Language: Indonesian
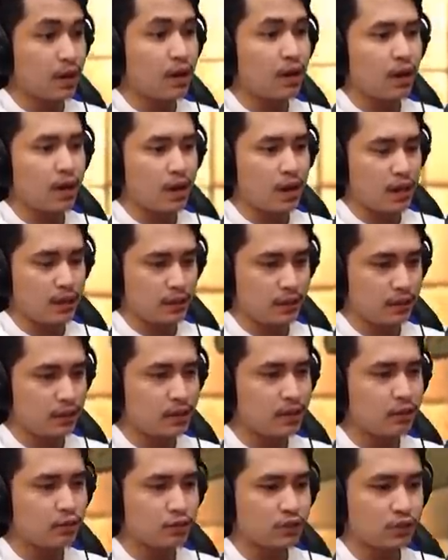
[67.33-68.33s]
Air
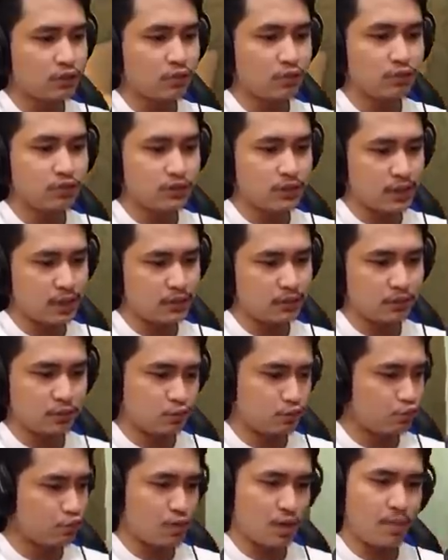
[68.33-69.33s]
dan loncat-loncat Ini
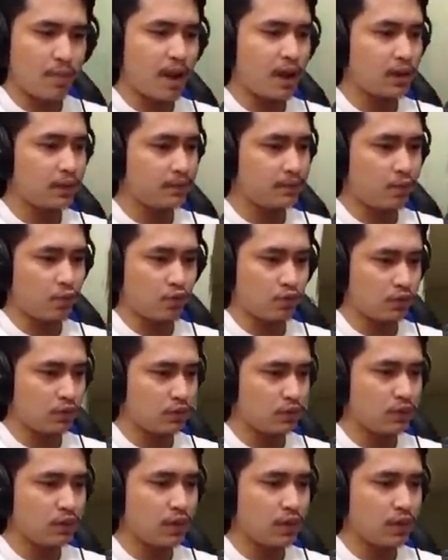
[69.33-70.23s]
susah banget pokoknya Ini